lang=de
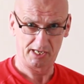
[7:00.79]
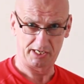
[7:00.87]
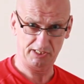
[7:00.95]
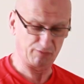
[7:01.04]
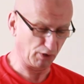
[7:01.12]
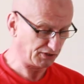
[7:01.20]

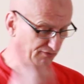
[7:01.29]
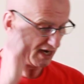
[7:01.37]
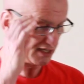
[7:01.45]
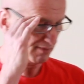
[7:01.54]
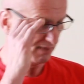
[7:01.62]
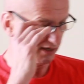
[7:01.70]
Ich wollte
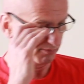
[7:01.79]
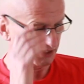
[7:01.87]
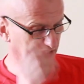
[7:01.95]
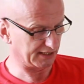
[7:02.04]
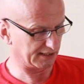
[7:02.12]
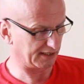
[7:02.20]
weitermachen mit
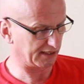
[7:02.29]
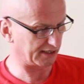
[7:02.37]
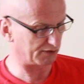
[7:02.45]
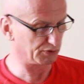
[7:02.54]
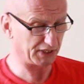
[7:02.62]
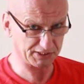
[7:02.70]
den
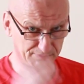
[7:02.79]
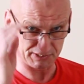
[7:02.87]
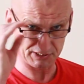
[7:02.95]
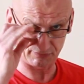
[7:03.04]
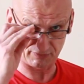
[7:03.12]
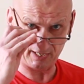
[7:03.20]
äh,
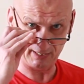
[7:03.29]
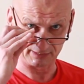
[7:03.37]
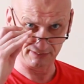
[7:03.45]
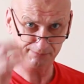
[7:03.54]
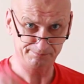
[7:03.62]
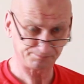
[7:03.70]
120 Fragen.
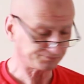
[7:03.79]
Ne?